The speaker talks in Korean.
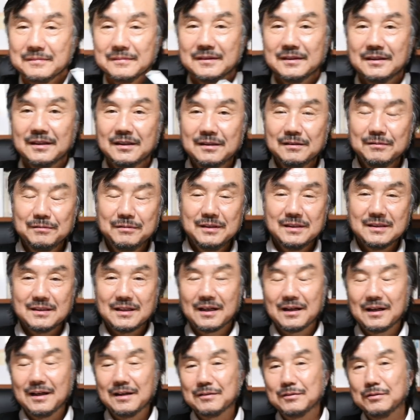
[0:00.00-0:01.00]
여러분이
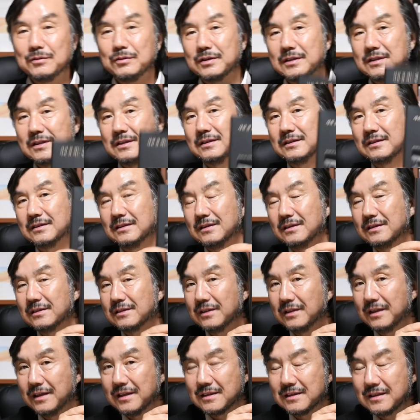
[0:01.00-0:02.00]
잘 알고 계시는
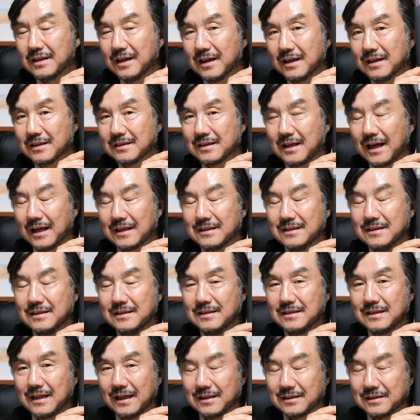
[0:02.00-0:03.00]
저의 책
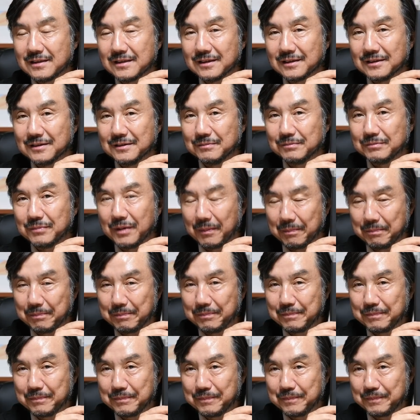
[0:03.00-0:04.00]
사진 잘 찍는 법
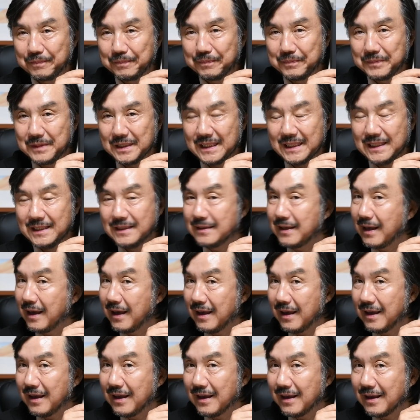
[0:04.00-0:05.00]
이
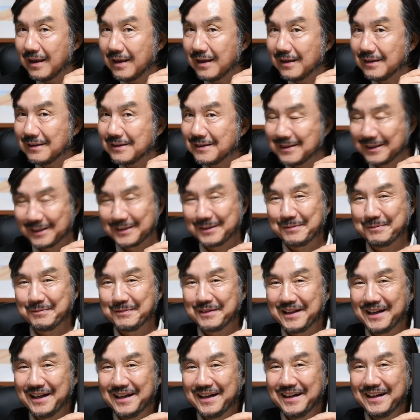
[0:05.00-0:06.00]
세
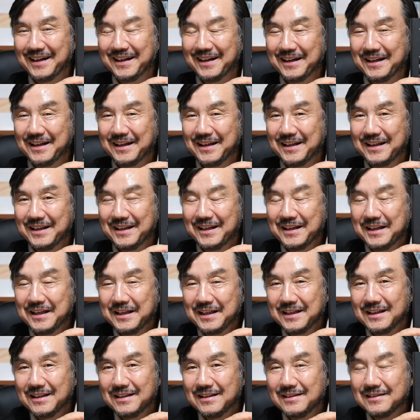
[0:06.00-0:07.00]
찍었습니다.
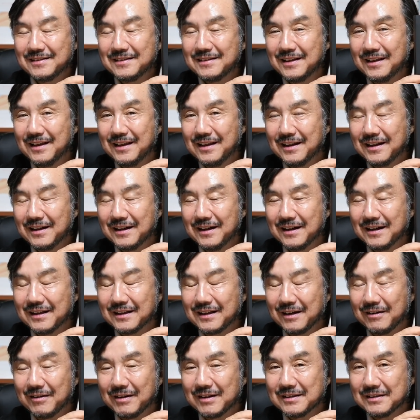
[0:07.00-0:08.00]
일 세가
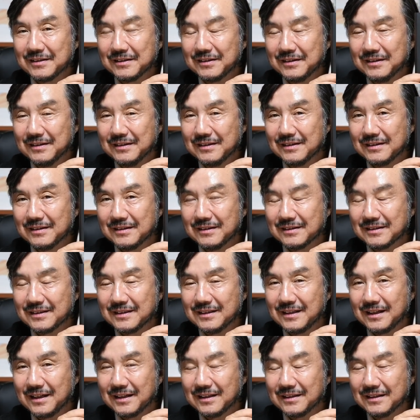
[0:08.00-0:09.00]
나와서 어,
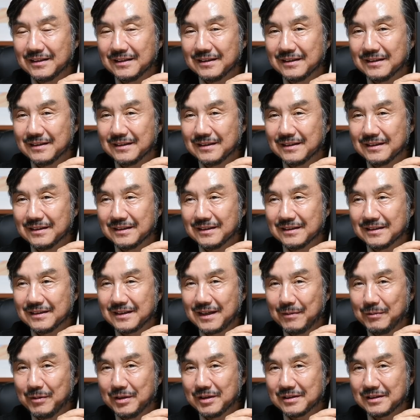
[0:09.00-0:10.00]
지난 음,
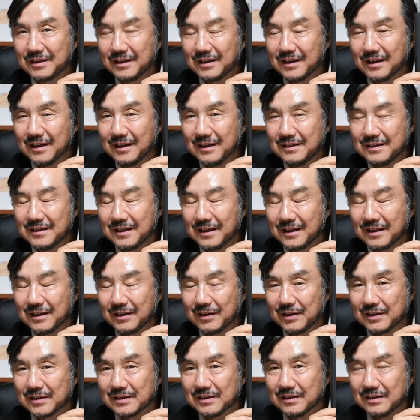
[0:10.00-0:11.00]
삼월 달에 책이
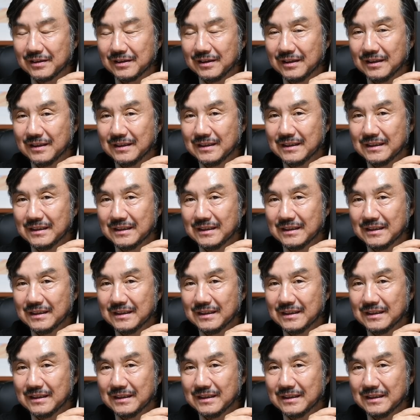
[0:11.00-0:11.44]
나와서